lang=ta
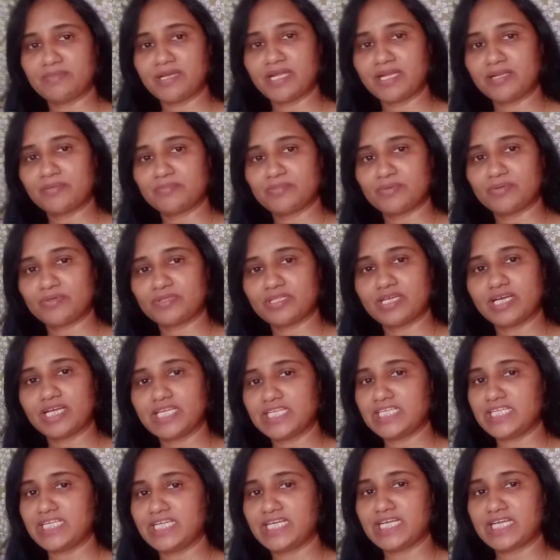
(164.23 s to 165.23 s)
மேலே போகுதா
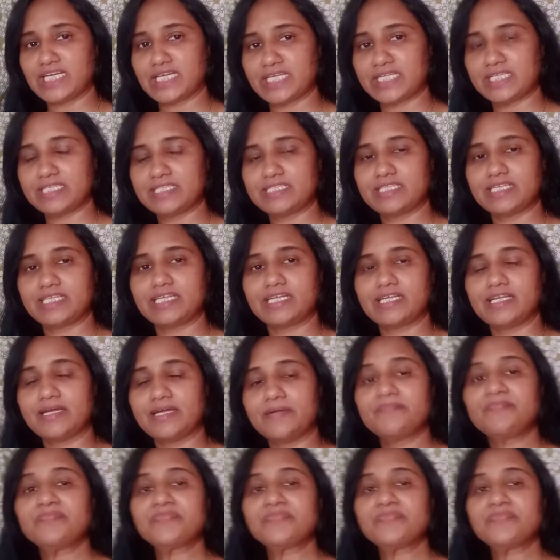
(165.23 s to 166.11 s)
இல்லையாங்கிறது தெரியல